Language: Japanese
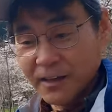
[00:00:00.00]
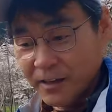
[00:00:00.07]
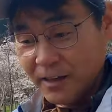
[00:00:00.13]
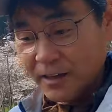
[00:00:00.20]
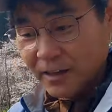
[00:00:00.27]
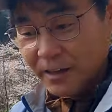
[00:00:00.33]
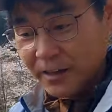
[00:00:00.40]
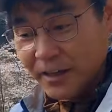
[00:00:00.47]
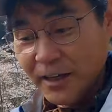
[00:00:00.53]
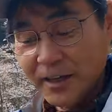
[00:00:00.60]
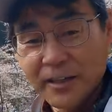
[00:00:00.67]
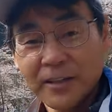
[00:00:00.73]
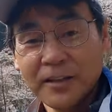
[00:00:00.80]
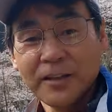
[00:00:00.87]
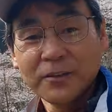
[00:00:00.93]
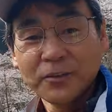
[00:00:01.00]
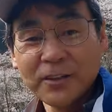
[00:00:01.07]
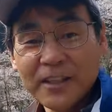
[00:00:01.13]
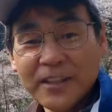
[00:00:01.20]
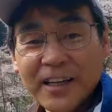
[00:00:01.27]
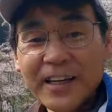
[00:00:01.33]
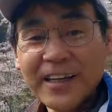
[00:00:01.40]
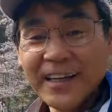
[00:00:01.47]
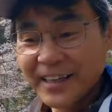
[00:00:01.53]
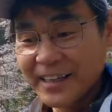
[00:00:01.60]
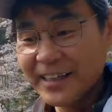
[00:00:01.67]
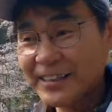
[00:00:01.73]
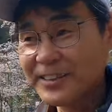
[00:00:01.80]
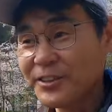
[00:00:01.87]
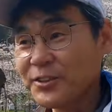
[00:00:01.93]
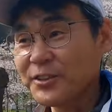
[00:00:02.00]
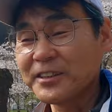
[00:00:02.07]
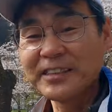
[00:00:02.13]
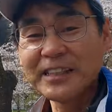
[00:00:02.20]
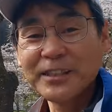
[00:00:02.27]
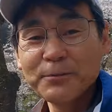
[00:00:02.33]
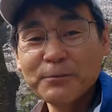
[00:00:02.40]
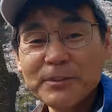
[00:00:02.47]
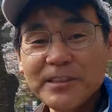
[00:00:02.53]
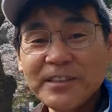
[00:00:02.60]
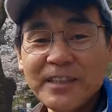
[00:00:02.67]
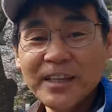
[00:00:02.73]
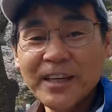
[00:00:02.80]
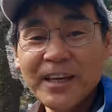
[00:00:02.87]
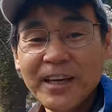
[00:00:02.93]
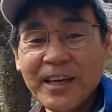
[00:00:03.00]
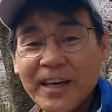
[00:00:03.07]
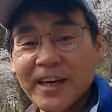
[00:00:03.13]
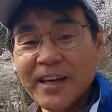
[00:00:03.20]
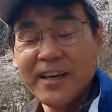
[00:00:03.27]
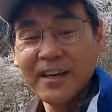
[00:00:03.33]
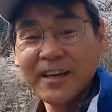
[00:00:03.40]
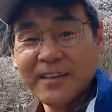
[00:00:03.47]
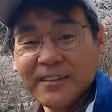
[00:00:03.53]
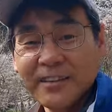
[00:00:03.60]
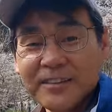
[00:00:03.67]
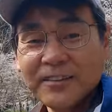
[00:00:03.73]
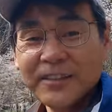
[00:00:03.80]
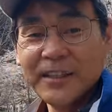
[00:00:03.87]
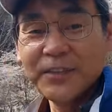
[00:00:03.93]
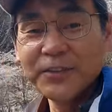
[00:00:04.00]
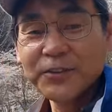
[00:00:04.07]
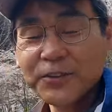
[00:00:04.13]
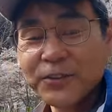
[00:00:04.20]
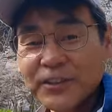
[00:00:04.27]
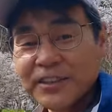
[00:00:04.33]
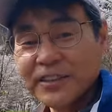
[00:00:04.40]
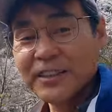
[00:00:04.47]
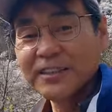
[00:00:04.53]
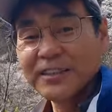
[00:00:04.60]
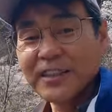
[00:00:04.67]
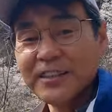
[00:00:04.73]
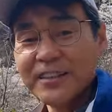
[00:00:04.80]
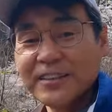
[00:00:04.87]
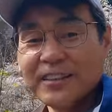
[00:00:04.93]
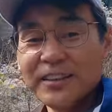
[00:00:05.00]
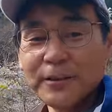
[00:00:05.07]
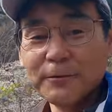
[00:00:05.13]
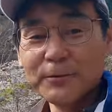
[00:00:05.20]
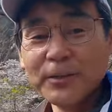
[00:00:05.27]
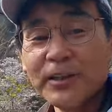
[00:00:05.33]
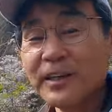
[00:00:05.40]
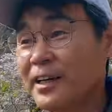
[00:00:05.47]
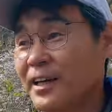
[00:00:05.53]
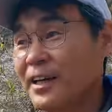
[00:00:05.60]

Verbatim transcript: えこの間、えちょっと久しぶりに、え撮影旅行行ってきたんですけども、